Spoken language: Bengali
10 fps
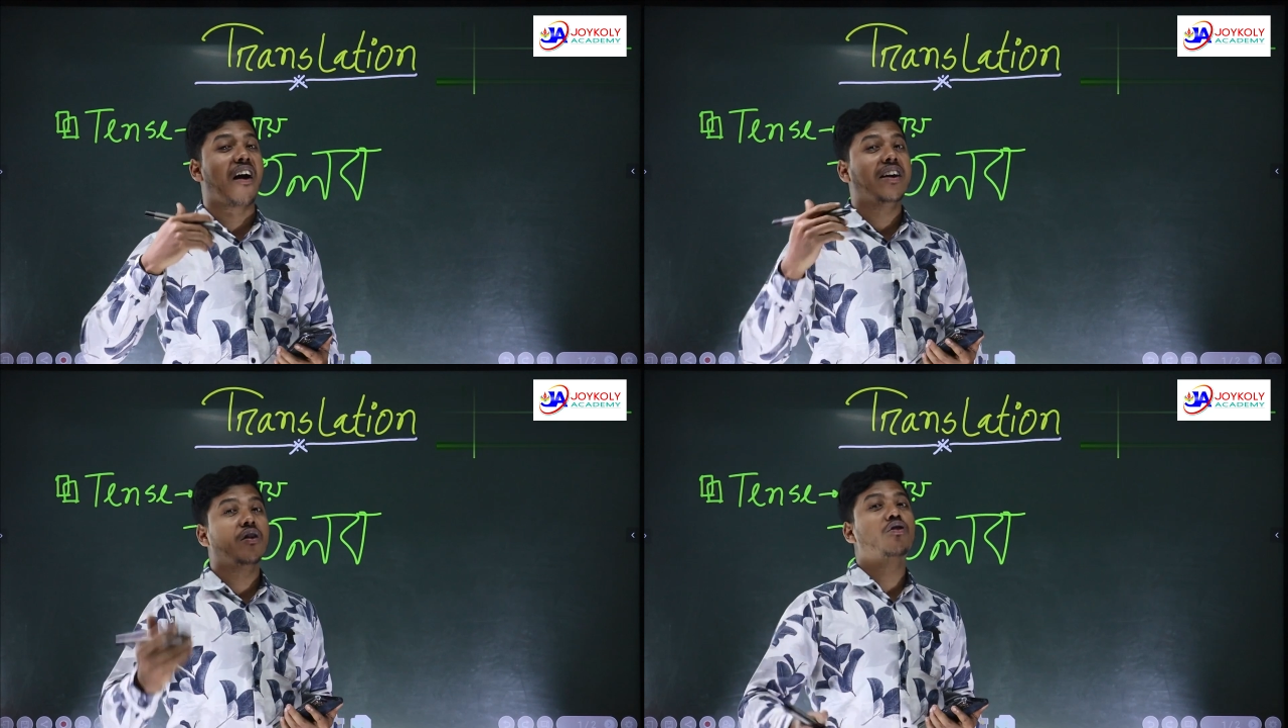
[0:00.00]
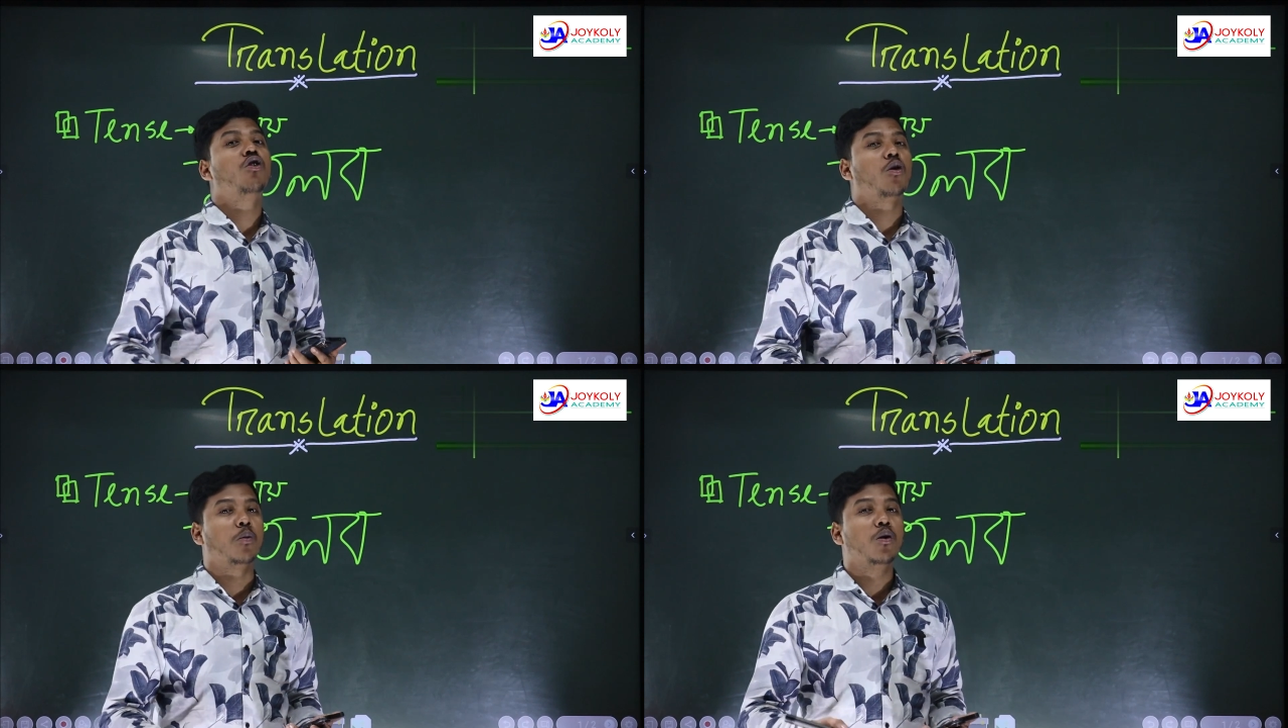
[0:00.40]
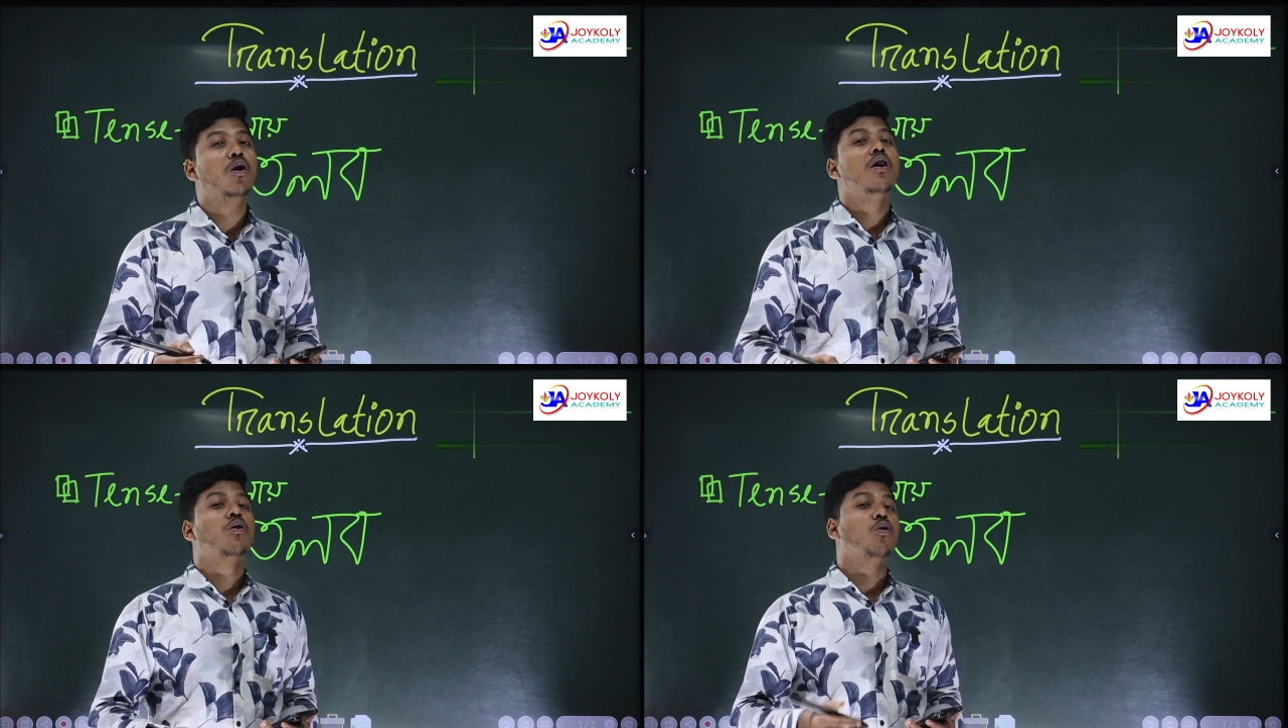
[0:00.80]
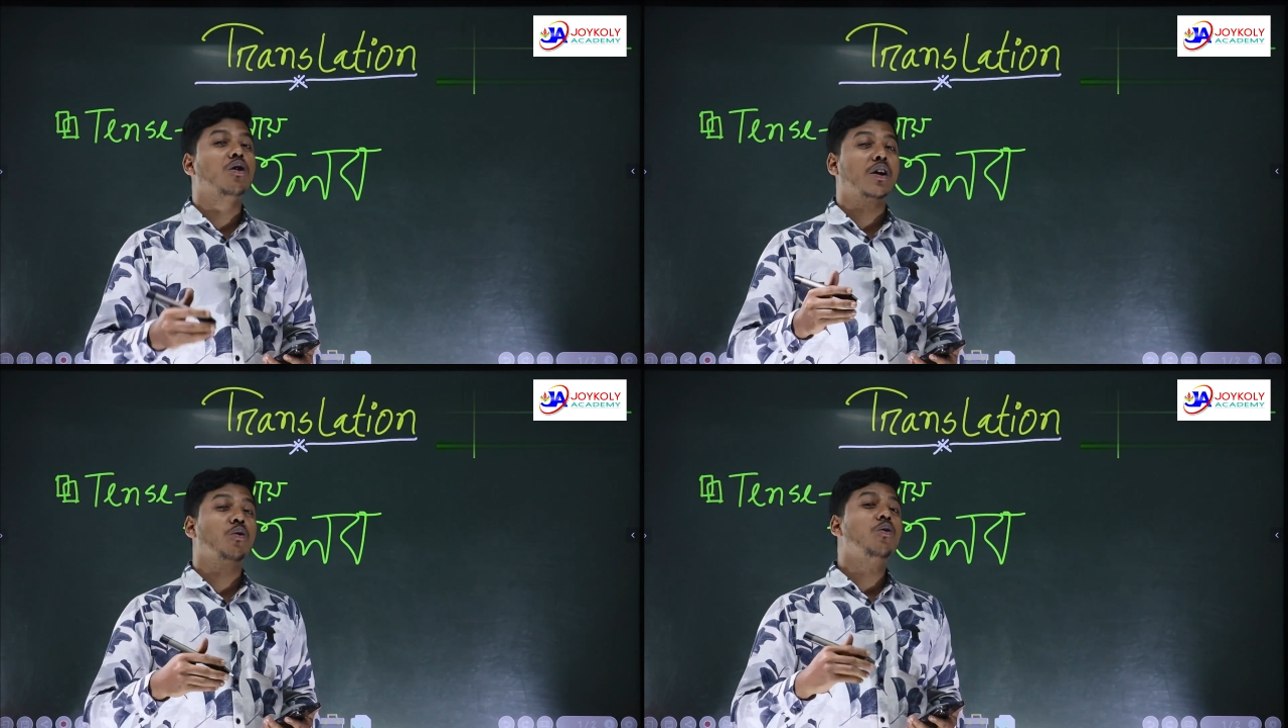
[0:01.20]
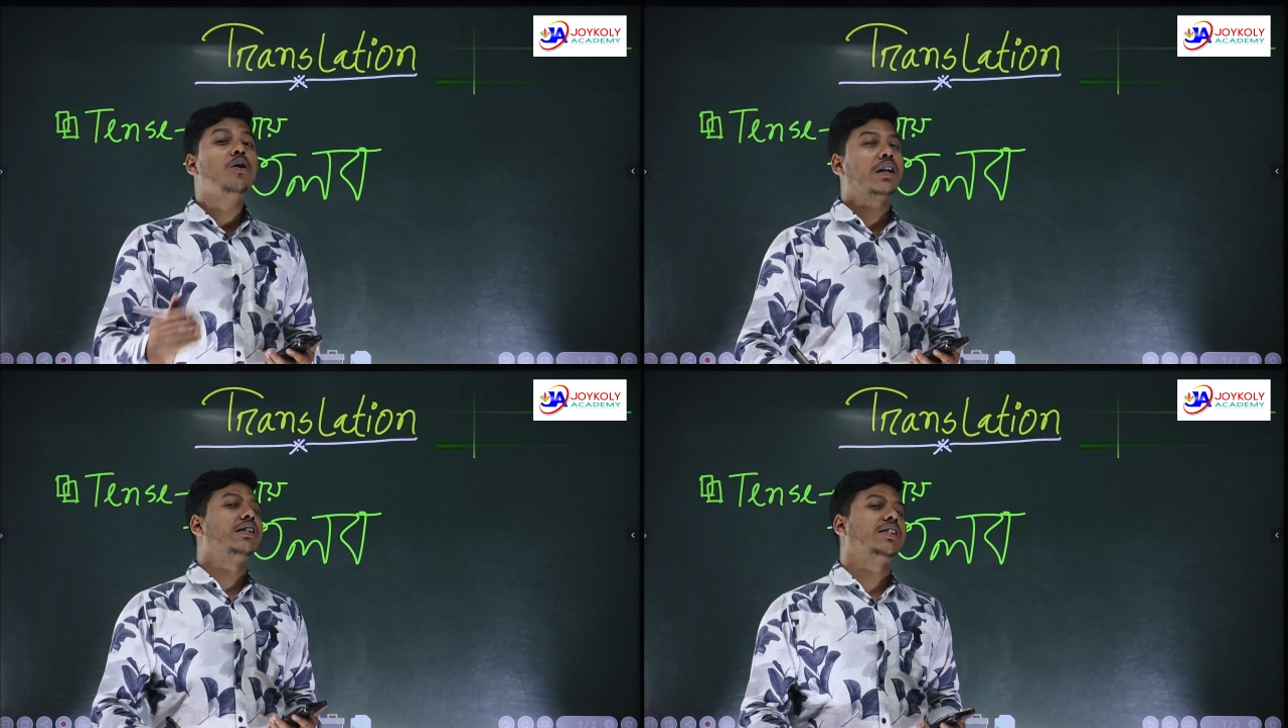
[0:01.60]
ফাইন্ড আউট করব কোনটা কোন
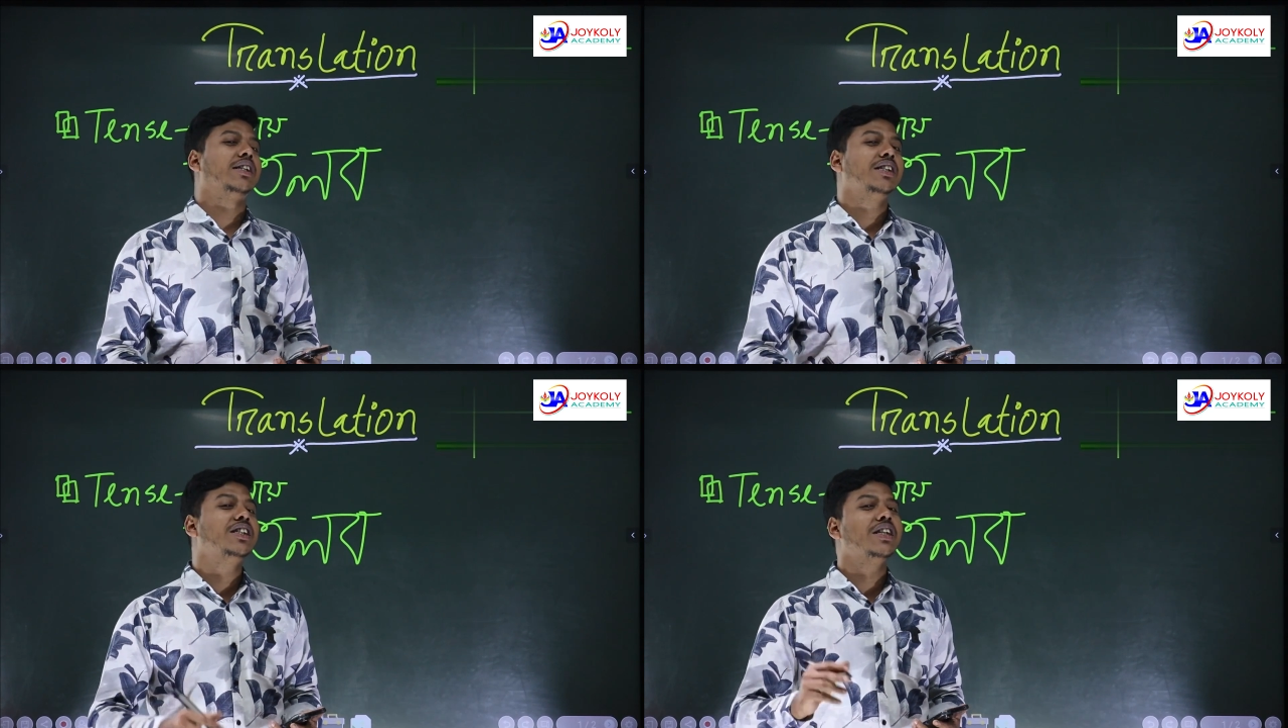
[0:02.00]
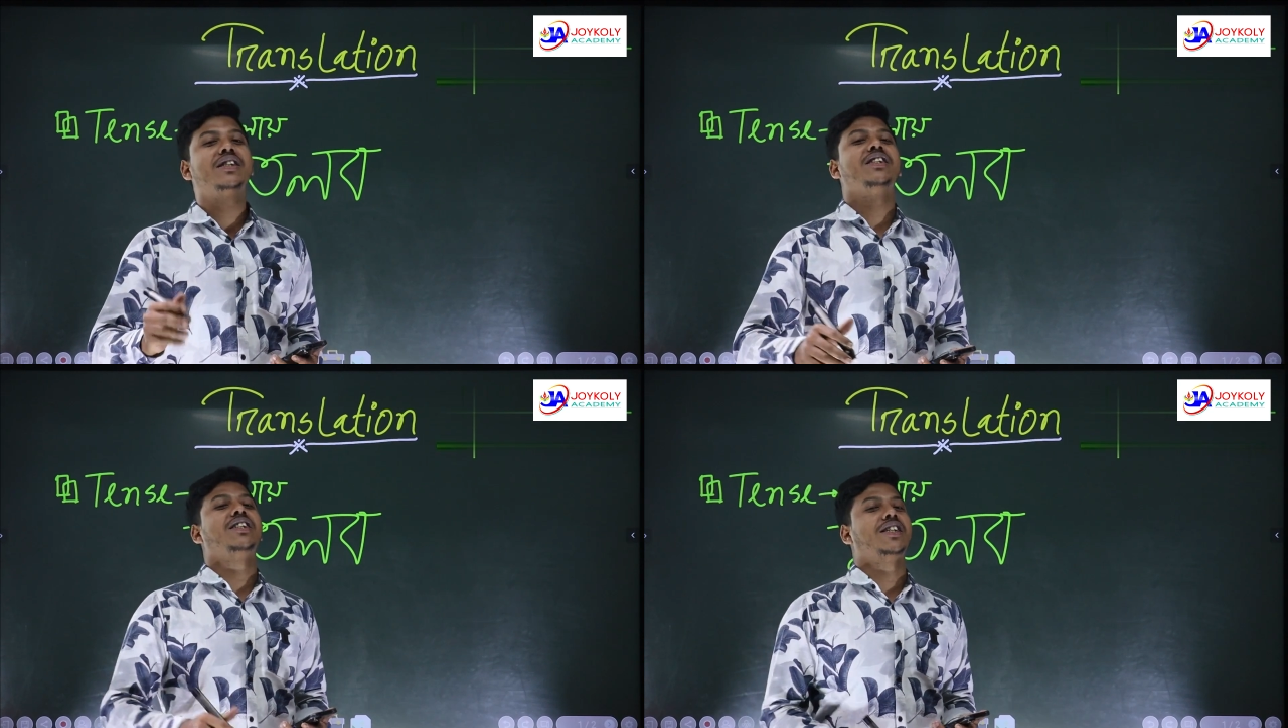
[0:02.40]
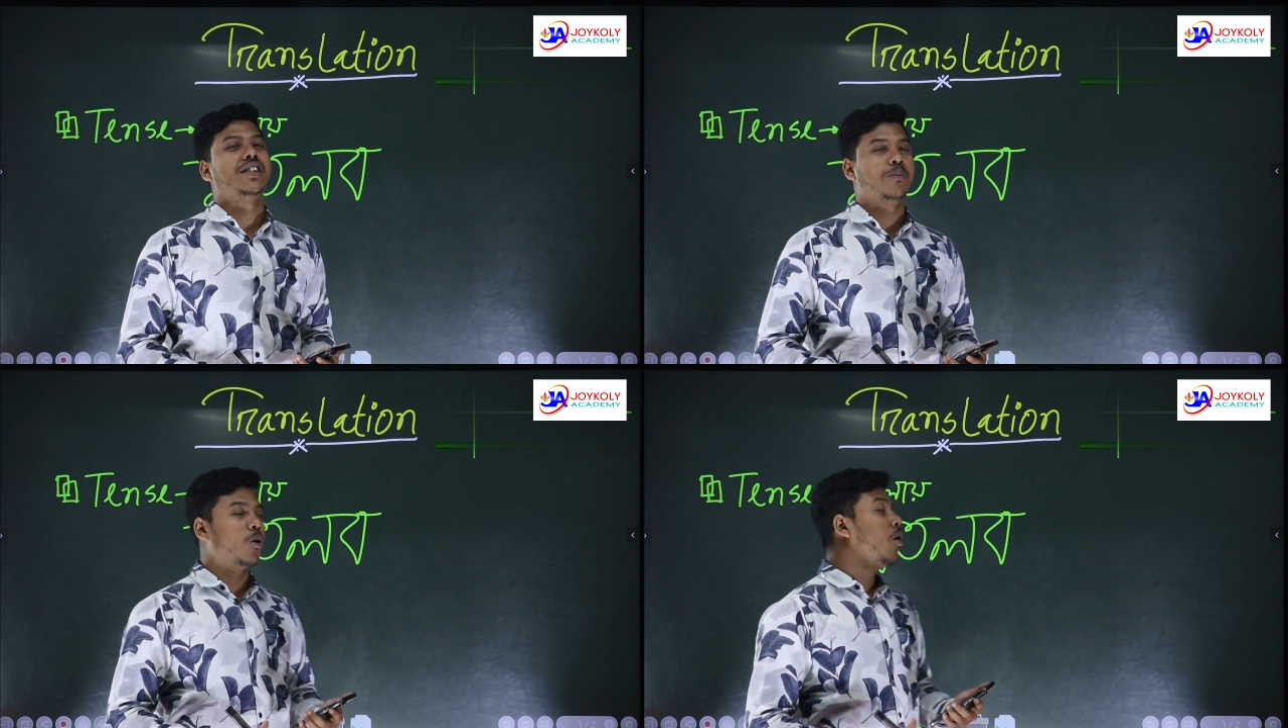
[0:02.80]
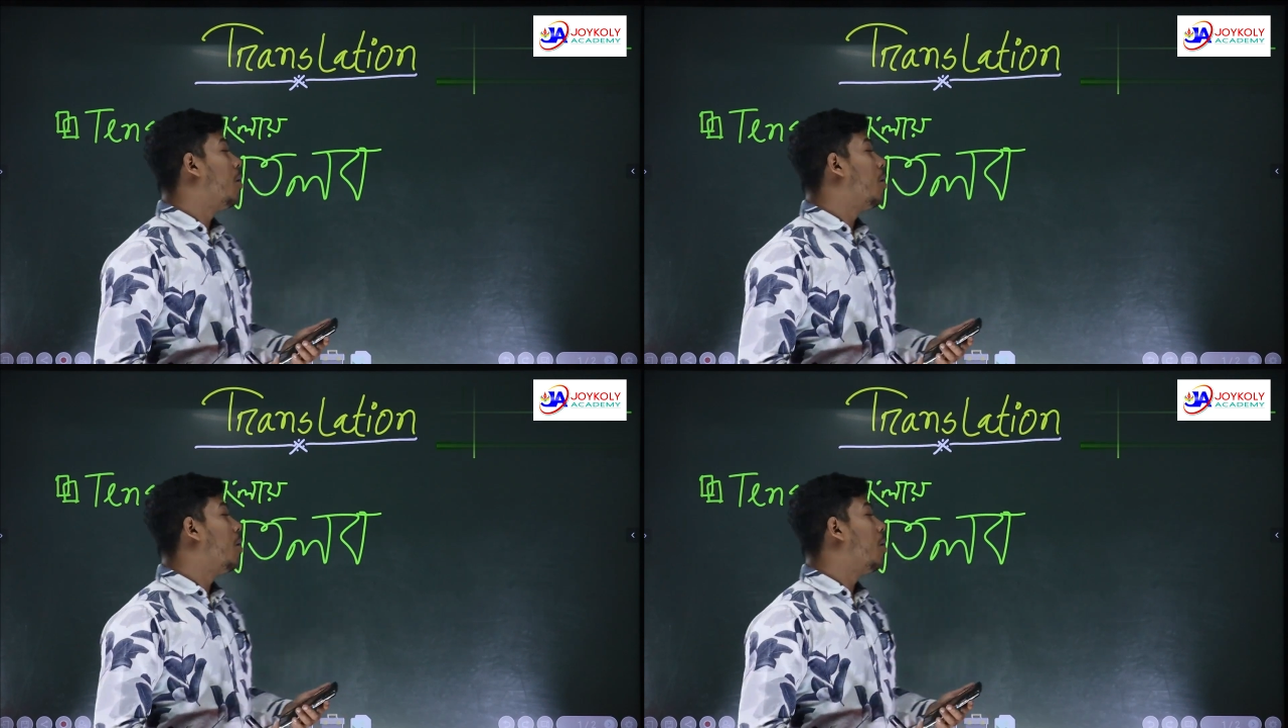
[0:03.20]
ট্যান্স আছে সেই জিনিসটা শিখবো